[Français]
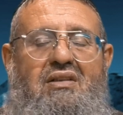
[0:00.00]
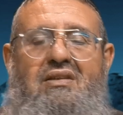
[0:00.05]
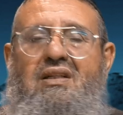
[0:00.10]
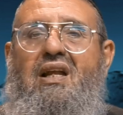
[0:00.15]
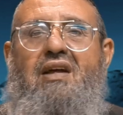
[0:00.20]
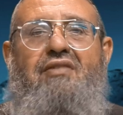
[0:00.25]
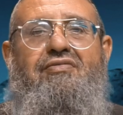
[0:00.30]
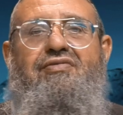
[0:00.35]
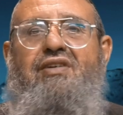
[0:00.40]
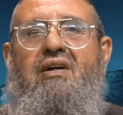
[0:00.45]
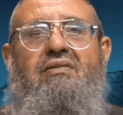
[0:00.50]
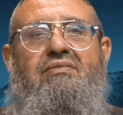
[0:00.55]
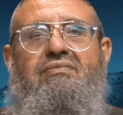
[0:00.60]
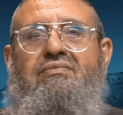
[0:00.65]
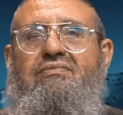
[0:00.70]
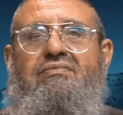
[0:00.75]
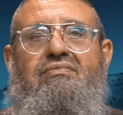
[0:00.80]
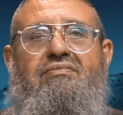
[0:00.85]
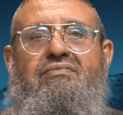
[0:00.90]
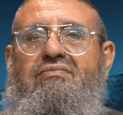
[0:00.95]
c'est la fin.
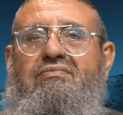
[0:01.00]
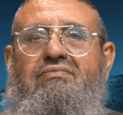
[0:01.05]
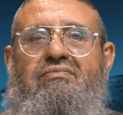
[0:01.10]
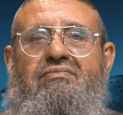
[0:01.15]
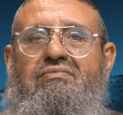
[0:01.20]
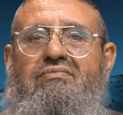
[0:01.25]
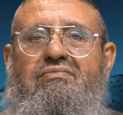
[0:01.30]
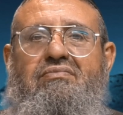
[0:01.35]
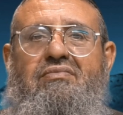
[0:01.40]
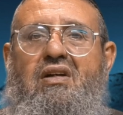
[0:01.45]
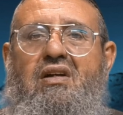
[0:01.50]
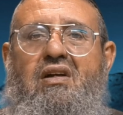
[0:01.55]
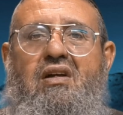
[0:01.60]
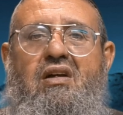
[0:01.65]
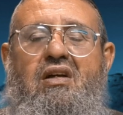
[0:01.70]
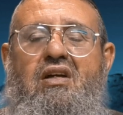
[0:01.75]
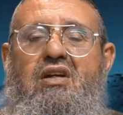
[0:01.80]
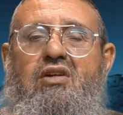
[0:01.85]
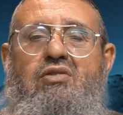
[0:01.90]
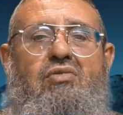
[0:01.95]

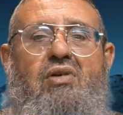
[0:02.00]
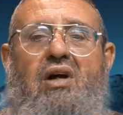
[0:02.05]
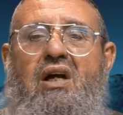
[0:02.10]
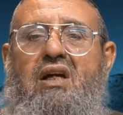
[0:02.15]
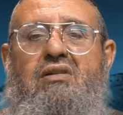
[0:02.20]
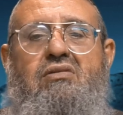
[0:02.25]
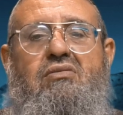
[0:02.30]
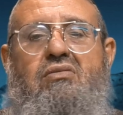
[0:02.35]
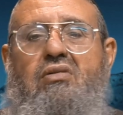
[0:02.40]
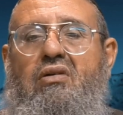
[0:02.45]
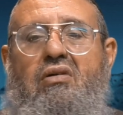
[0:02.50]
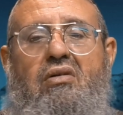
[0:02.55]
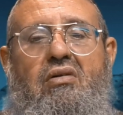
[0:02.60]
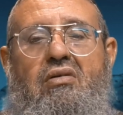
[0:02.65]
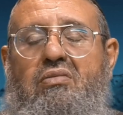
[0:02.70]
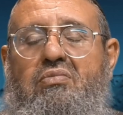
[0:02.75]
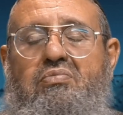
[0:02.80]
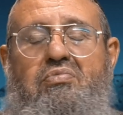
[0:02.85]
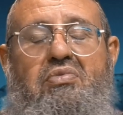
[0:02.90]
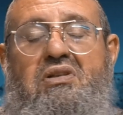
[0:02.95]
Il lui reste euh,
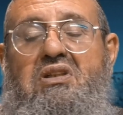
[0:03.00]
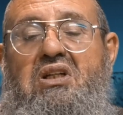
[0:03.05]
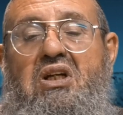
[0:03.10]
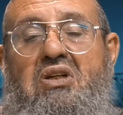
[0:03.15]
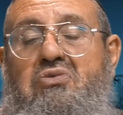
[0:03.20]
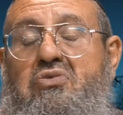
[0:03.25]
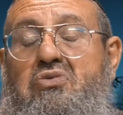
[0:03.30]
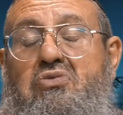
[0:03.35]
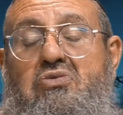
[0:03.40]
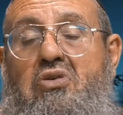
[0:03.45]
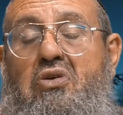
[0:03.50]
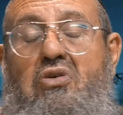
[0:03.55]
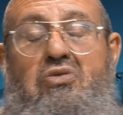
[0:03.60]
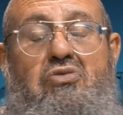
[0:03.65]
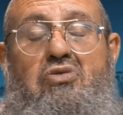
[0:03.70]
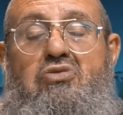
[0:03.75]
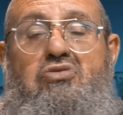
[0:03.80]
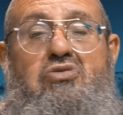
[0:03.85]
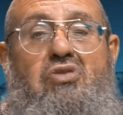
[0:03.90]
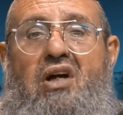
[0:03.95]
peut-être une heure,
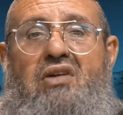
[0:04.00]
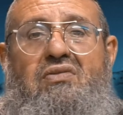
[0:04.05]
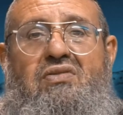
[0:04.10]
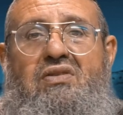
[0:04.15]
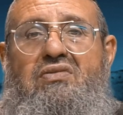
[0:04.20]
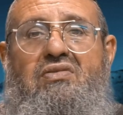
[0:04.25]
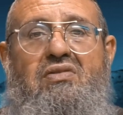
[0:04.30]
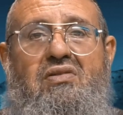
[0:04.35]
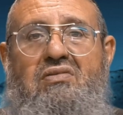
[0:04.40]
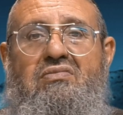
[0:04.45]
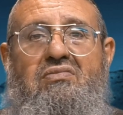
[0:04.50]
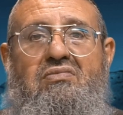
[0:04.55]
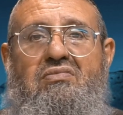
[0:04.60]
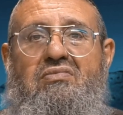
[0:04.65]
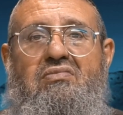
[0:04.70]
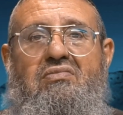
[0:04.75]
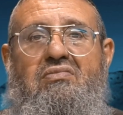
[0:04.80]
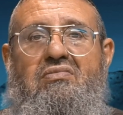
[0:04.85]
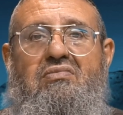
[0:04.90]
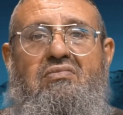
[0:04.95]
deux heures à vivre.
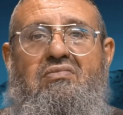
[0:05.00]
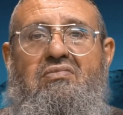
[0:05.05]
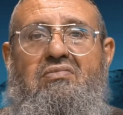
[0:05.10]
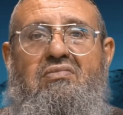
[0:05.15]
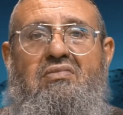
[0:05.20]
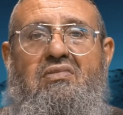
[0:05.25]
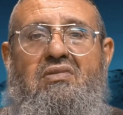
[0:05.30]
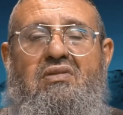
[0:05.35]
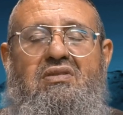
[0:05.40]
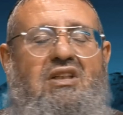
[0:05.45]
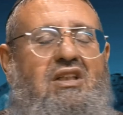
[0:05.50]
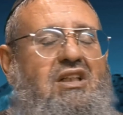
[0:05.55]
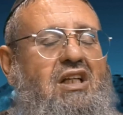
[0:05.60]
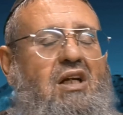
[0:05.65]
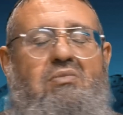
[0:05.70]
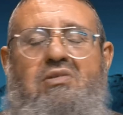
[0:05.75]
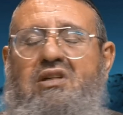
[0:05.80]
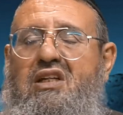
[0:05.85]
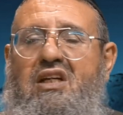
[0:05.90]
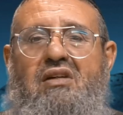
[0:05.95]
C'est
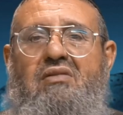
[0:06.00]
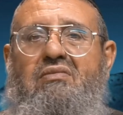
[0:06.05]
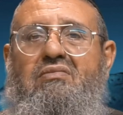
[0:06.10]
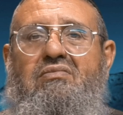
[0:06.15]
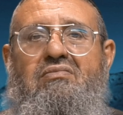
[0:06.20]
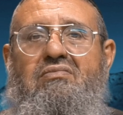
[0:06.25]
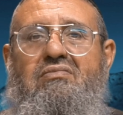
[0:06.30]
terminé.